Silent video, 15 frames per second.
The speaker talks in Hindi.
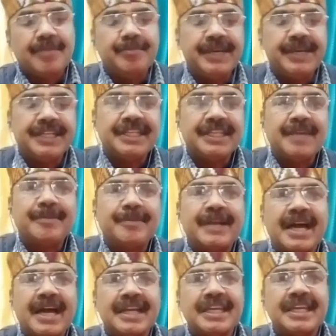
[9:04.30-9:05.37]
समय थोड़ा
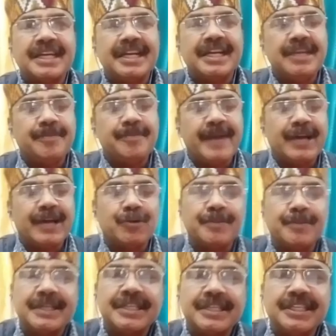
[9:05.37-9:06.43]
तो पसीजिए
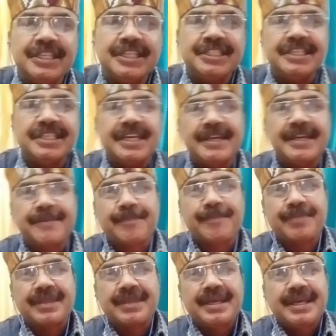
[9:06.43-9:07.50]
बेटियां
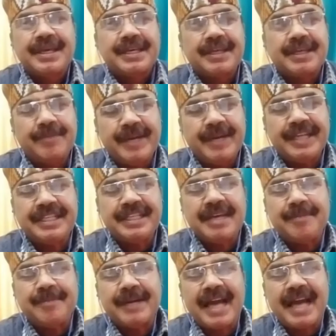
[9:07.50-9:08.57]
पढ़ा के खड़ी पैरों
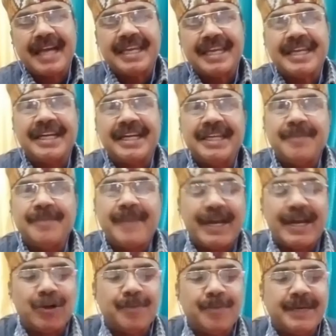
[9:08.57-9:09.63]
पर कीजिए
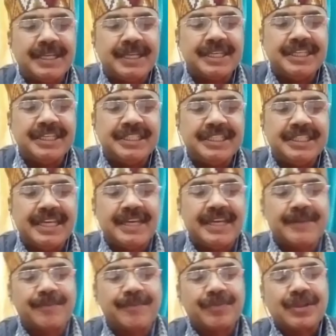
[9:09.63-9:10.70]
कि
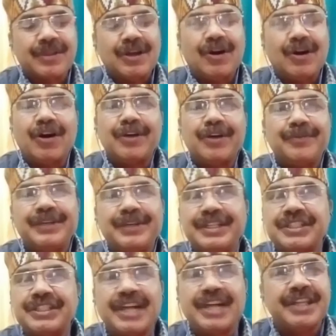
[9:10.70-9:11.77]
बेटियां पढ़ा के खड़ी
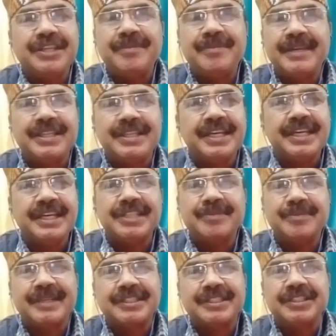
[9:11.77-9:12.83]
पैरों पर
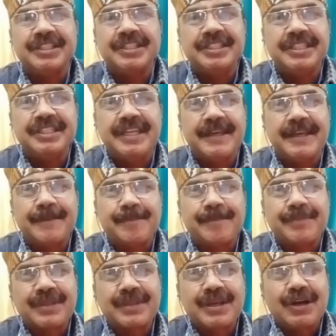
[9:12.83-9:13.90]
कीजिए और
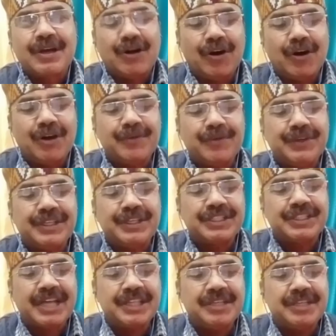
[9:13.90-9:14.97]
फिर शादी में दहेज
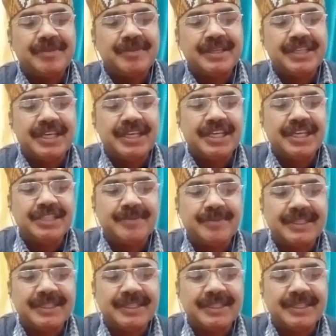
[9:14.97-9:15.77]
मत दीजिए